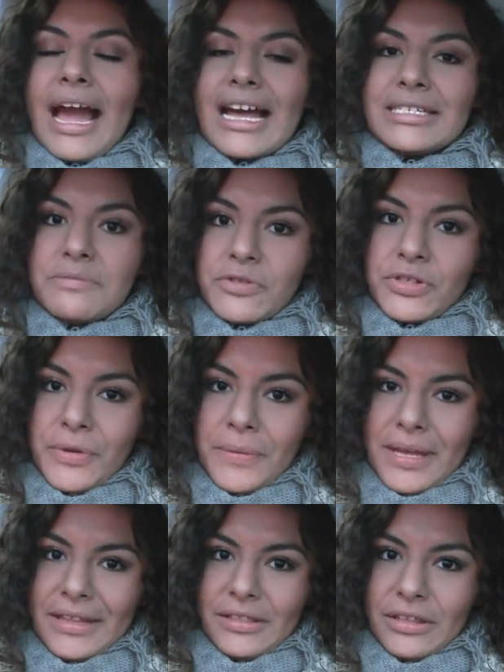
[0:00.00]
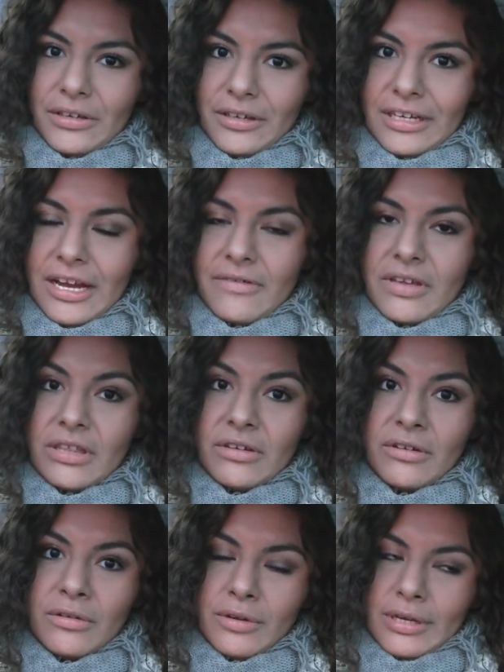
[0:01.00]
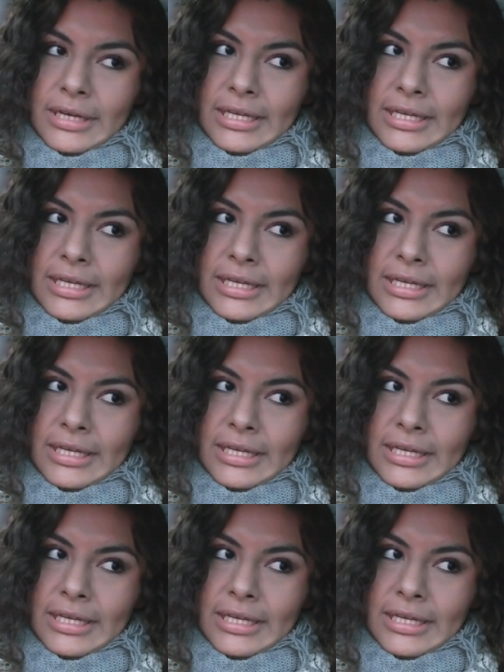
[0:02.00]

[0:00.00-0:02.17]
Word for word: Hace mucho viento, ha habido